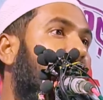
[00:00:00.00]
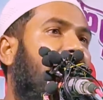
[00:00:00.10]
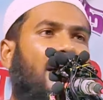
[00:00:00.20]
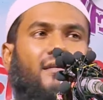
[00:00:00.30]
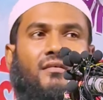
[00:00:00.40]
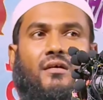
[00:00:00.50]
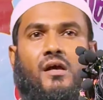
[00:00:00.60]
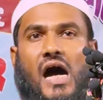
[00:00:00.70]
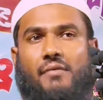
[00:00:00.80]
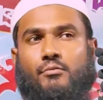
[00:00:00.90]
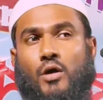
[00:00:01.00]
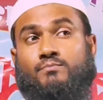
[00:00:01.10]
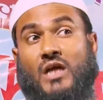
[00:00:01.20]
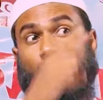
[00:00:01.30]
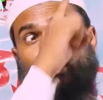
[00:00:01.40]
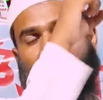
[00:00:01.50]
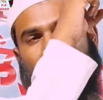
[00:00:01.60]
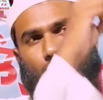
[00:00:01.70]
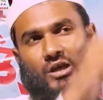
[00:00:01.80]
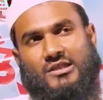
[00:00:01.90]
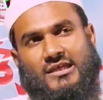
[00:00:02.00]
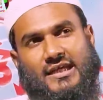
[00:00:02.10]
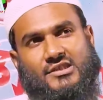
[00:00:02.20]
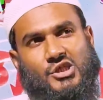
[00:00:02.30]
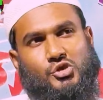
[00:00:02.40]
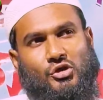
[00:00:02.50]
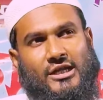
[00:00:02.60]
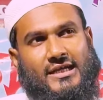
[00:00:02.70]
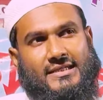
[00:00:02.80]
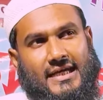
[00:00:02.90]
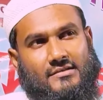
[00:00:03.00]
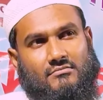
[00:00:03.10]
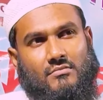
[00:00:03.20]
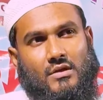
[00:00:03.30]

হ্যাঁ আমি মমতাজুল ইসলাম বলে দিয়ে যাচ্ছি শুনে রেখে দেন